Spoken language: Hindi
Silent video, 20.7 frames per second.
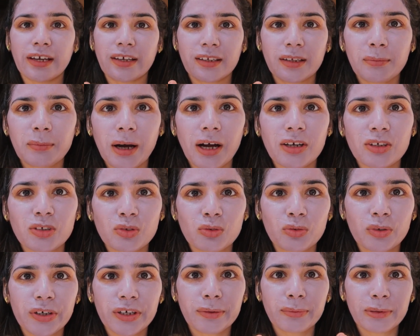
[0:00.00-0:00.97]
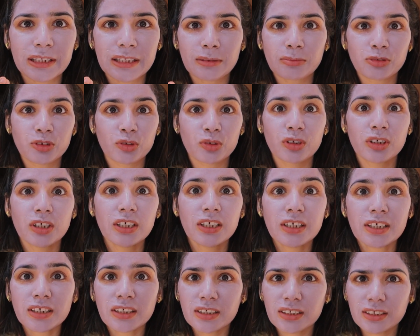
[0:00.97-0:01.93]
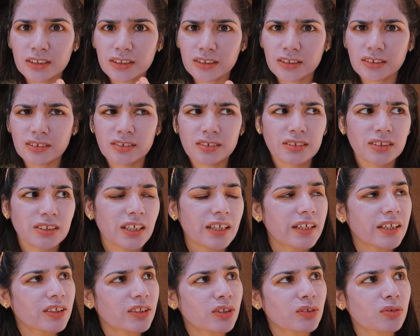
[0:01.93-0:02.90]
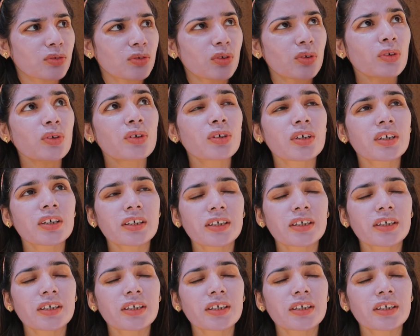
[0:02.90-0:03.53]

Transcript: एक्ने मार्क्स होंगे मतलब जो आ, क्या कहते हैं उनको